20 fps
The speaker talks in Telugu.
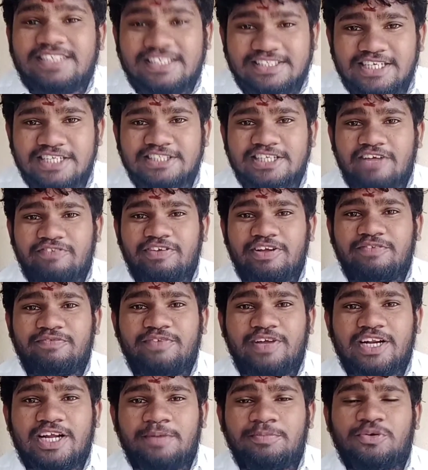దిస్ ఇస్ నవీన్
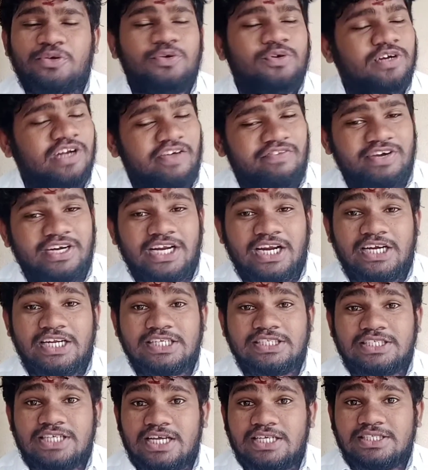వెల్కమ్ టు నవీన్ టెక్
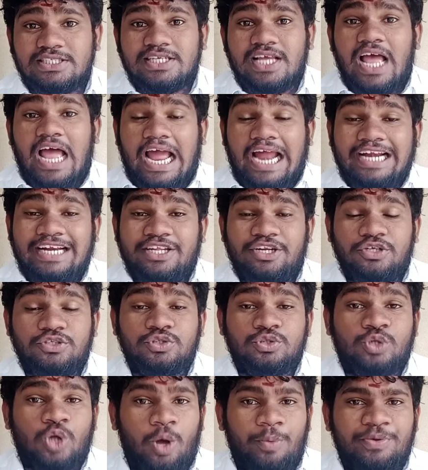డిస్కస్ అండ్
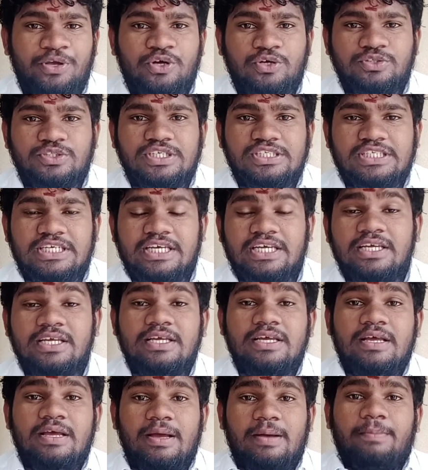ఈరోజు టాపిక్ వచ్చేసి
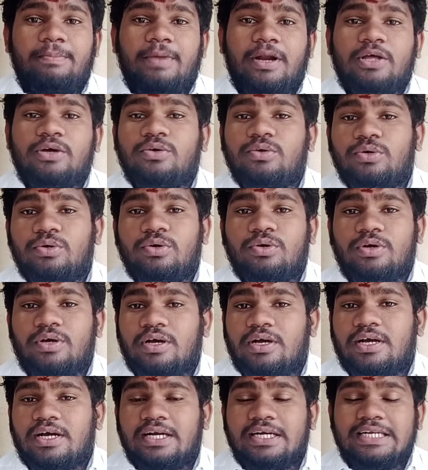మనకు
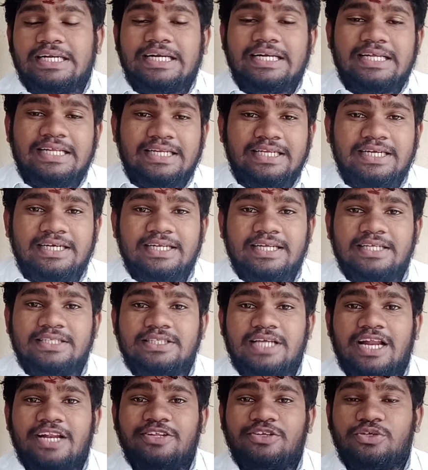కంటెంట్
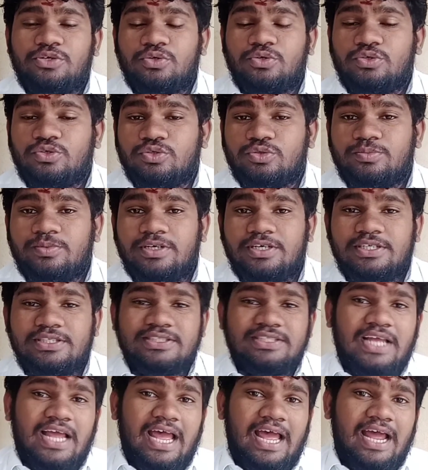క్రియేటర్స్ అండ్ యూట్యూబర్స్
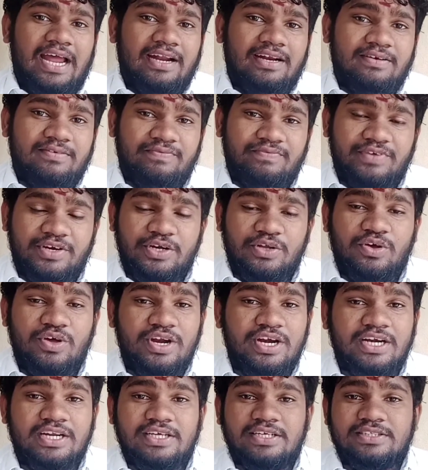అండ్ వీడియో
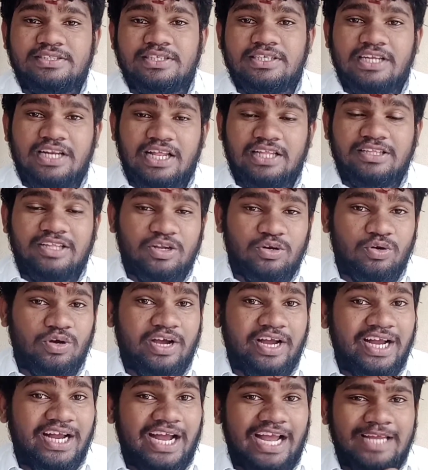ఎడిటర్స్ వీళ్ళందరూ
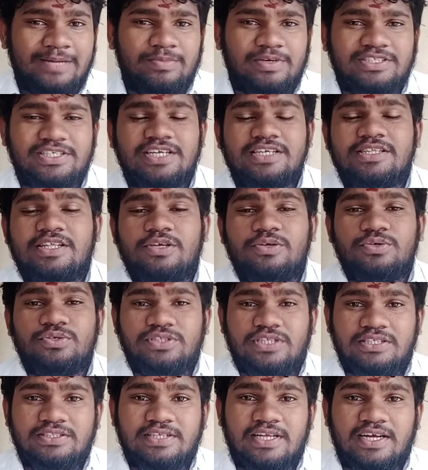కైన్ మాస్టర్ అయితే
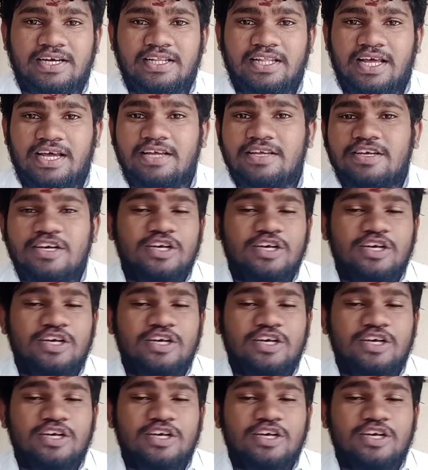యూజ్ చేస్తారు కదా